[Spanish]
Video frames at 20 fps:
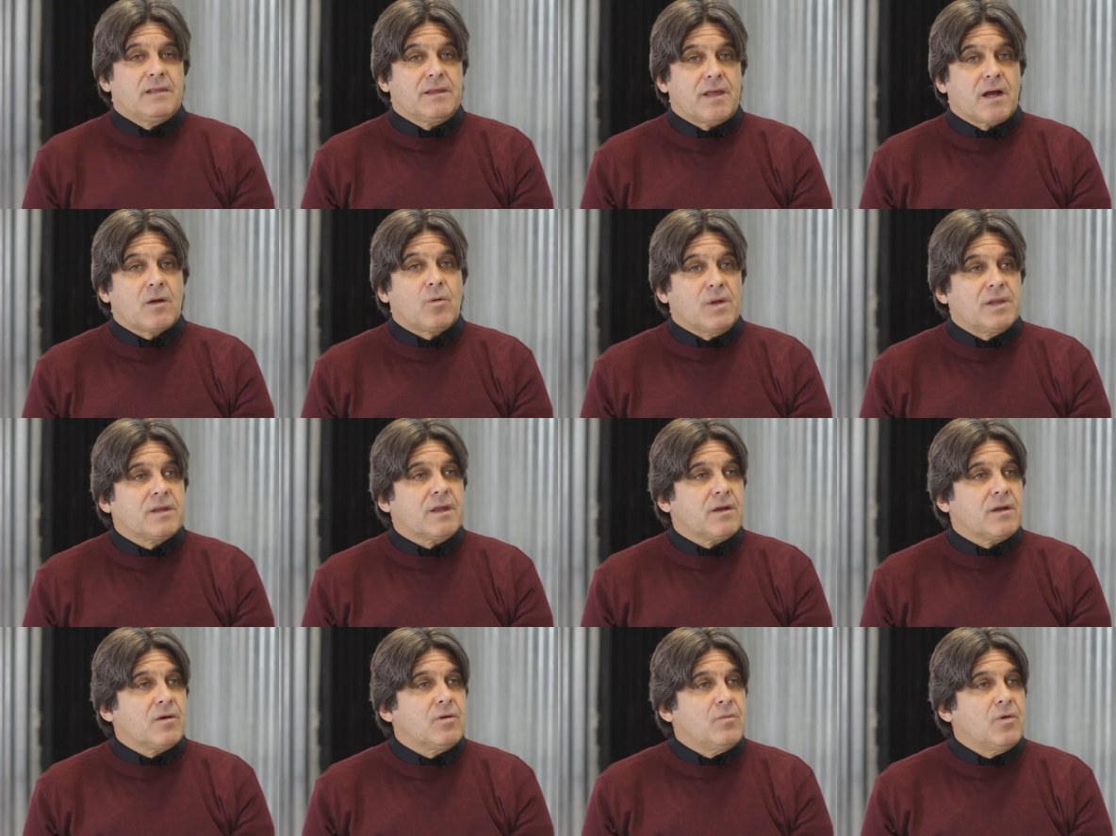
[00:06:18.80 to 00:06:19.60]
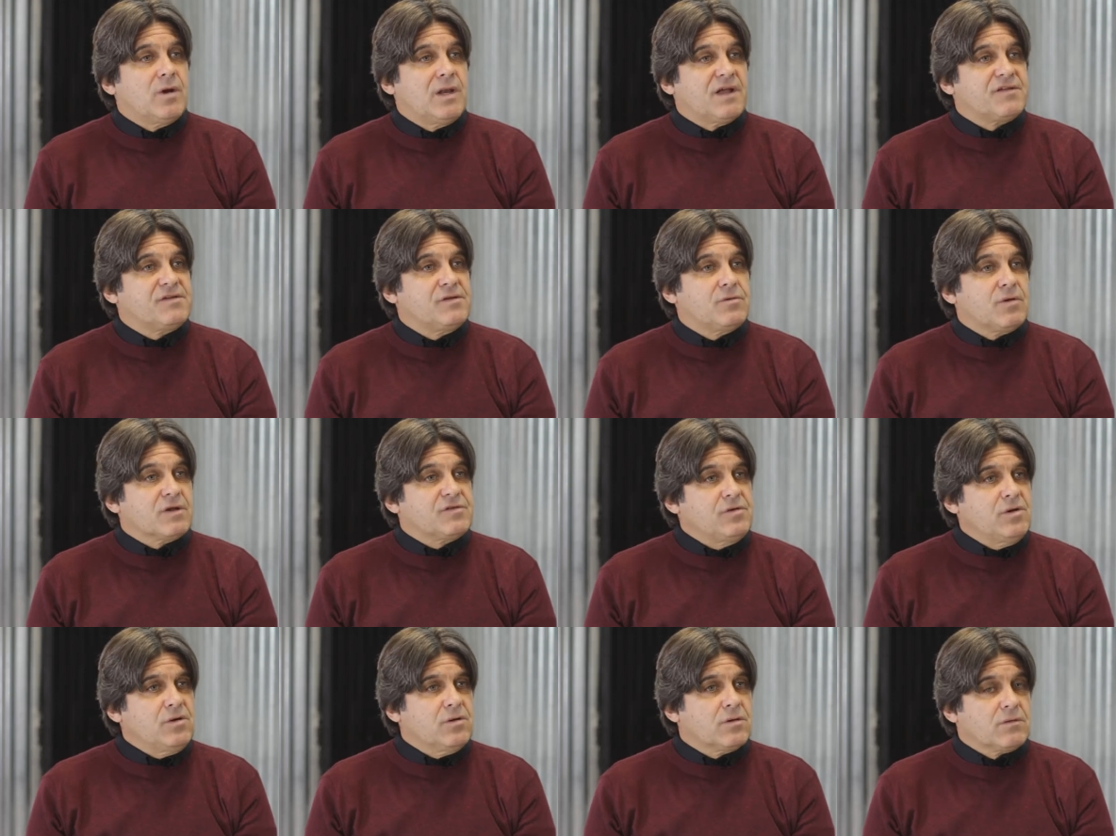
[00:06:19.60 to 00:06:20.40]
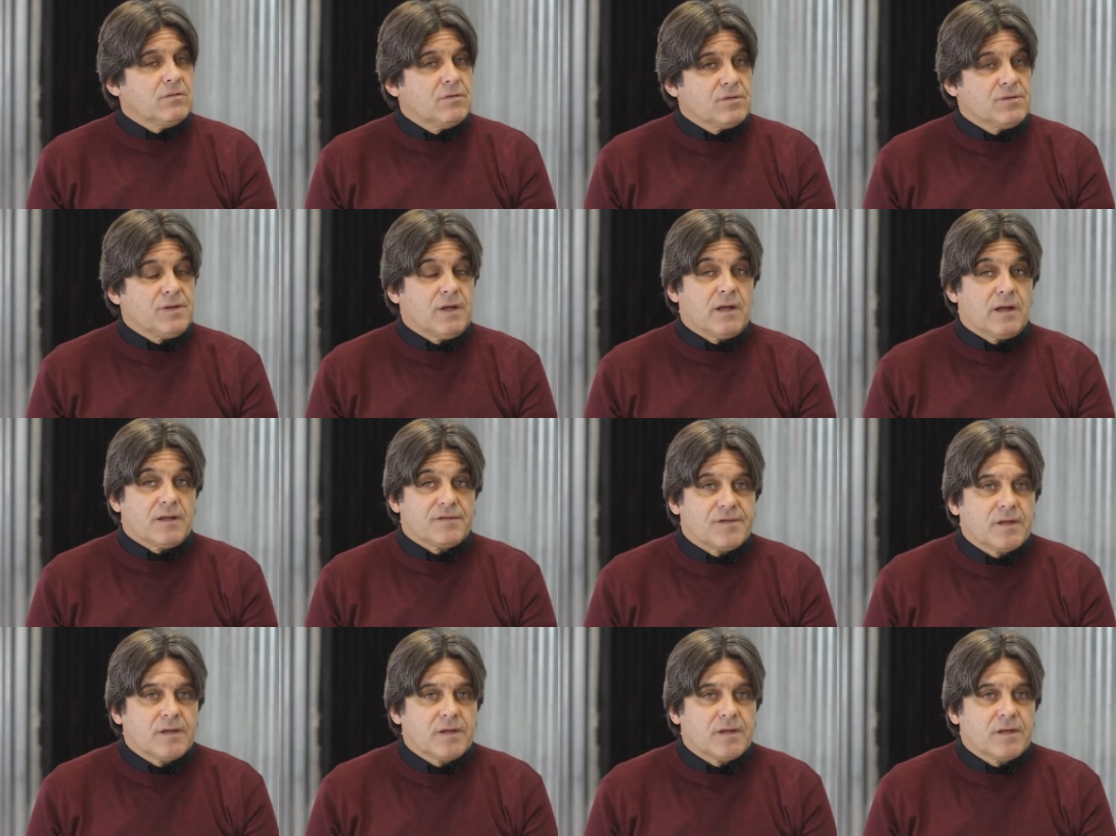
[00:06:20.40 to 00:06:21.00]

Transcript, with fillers: te das cuenta de cómo es la situación, o sea,